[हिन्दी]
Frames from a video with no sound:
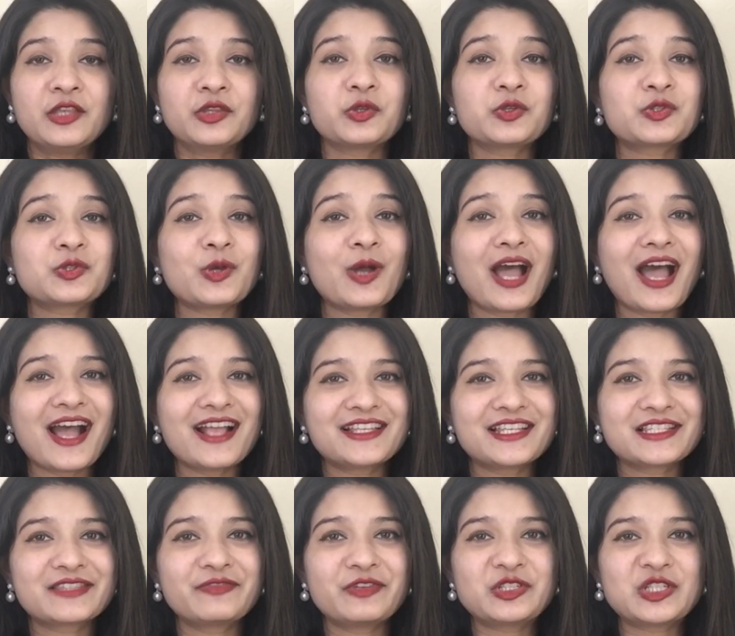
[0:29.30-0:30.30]
दोस्तों आज
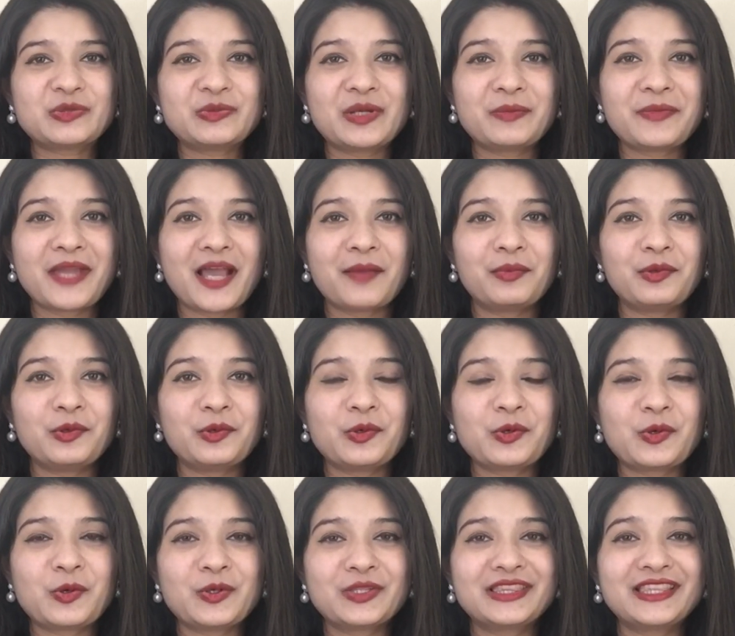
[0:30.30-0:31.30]
इस वीडियो में मैं आप लोगों
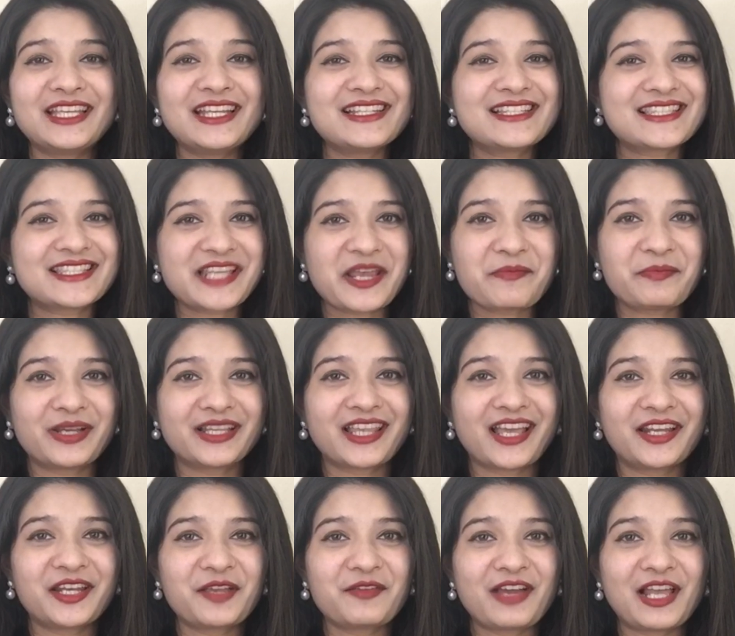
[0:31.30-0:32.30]
को तीन स्टेप
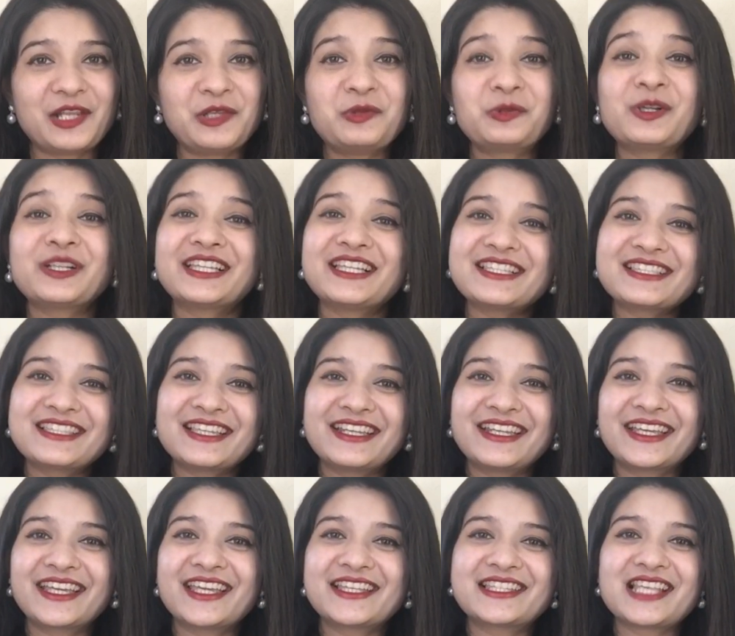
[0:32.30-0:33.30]
बताने वाली हूँ कि किस
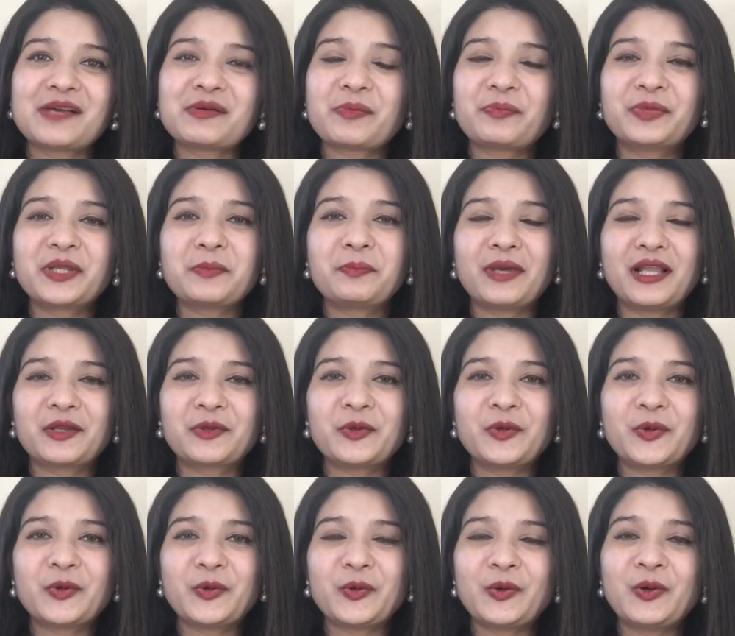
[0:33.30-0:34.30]
तरीके से आप अपनी
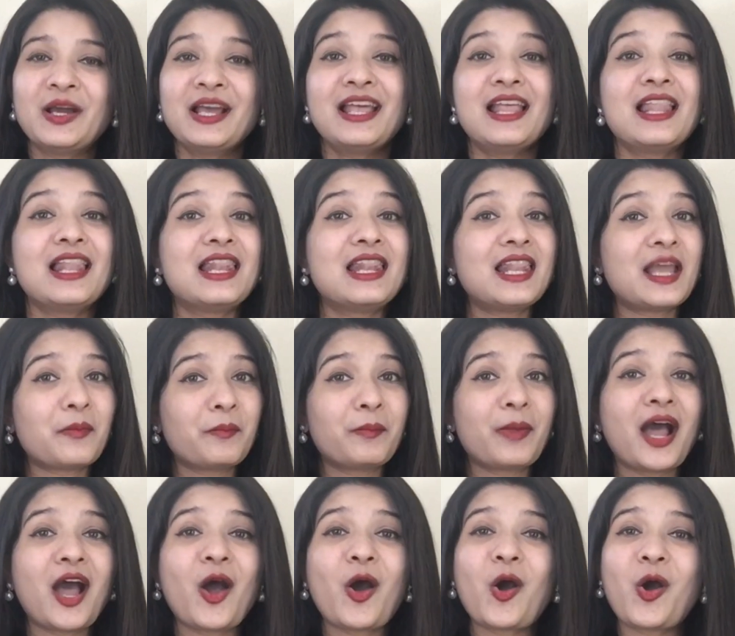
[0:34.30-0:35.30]
पलकों को
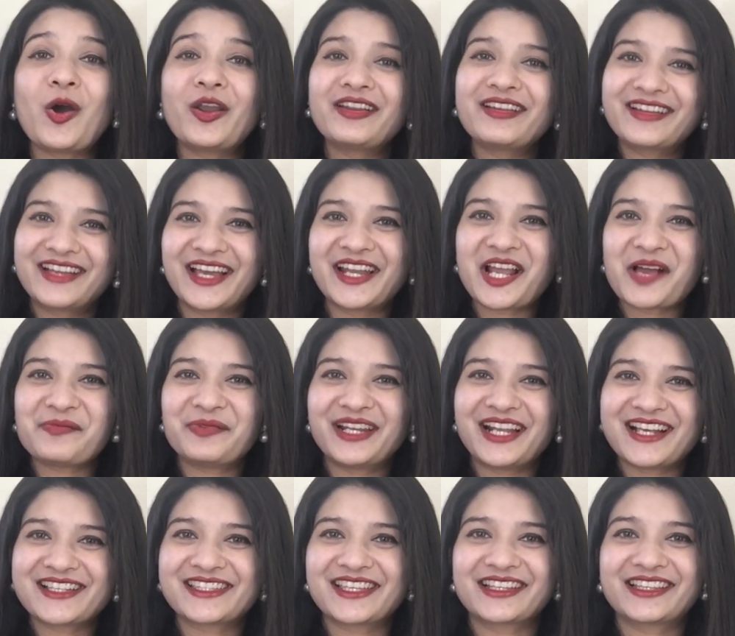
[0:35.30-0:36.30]
लंबा और घना
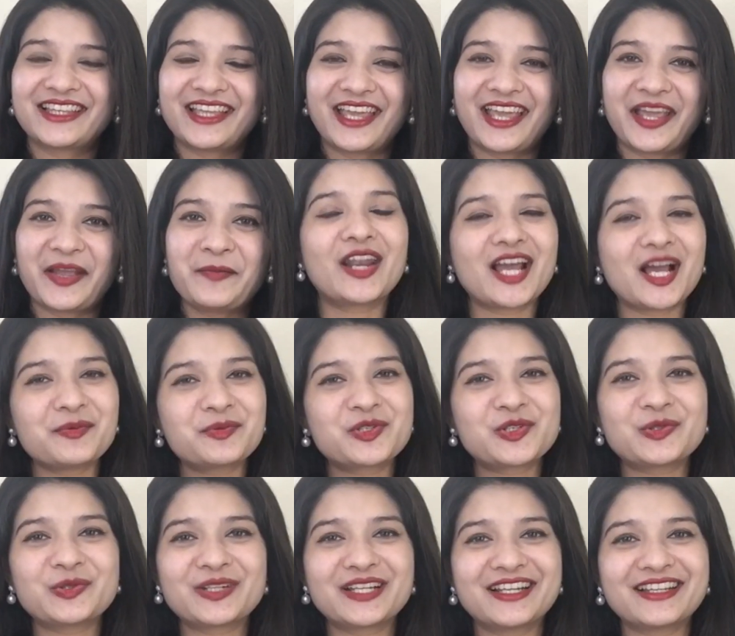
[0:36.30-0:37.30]
बना सकते हैं अब
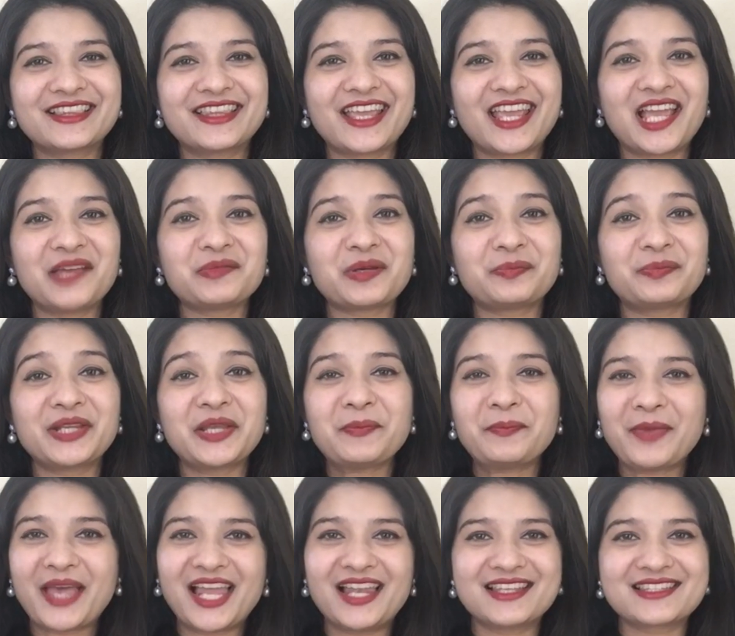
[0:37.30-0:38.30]
शुरू करते हैं हम अपने
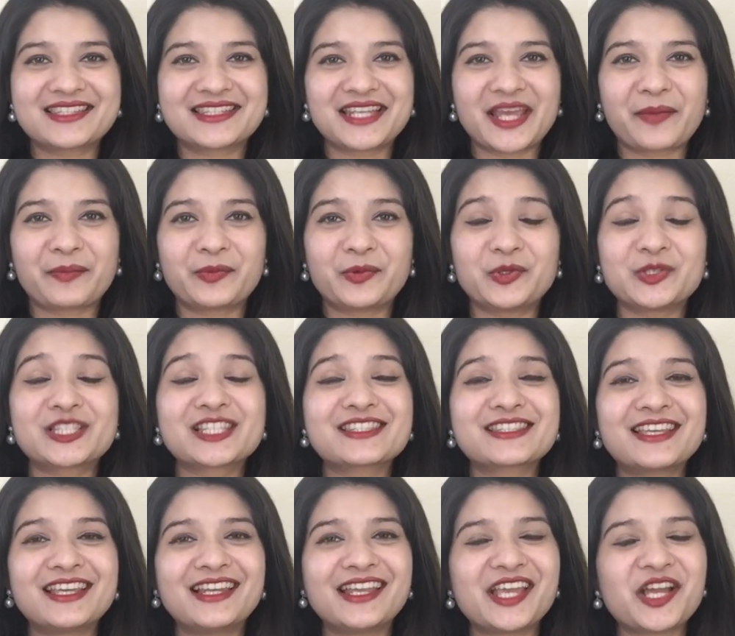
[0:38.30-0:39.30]
पहले स्टेप को
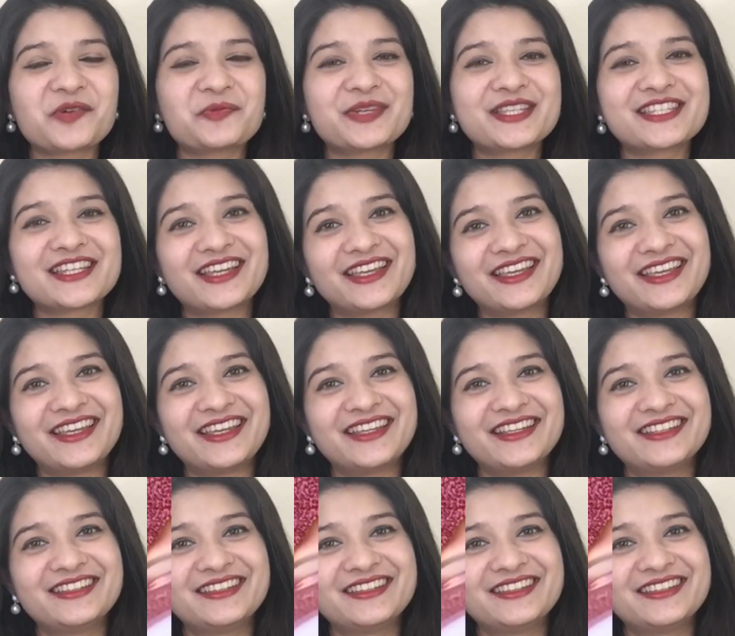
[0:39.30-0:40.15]
जिसके लिए हमें चाहिए